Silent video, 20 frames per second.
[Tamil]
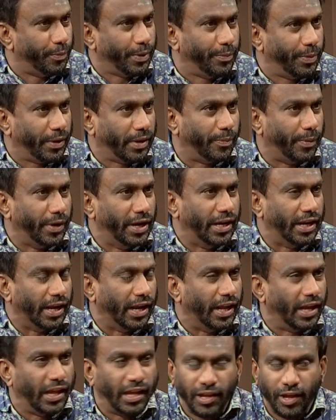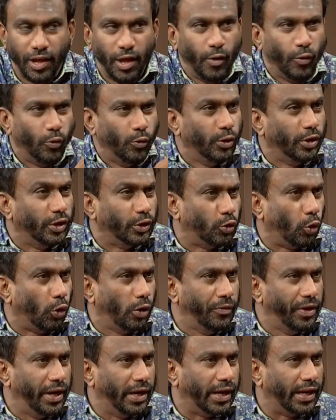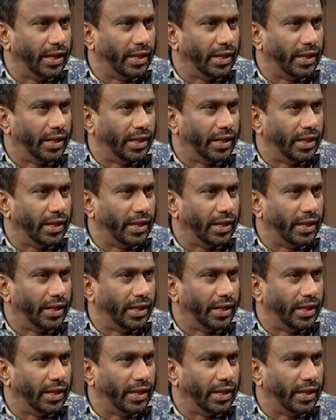ப்ரிப்பேர் பண்ணிட்டேன்னா உனக்கு தோல்வியே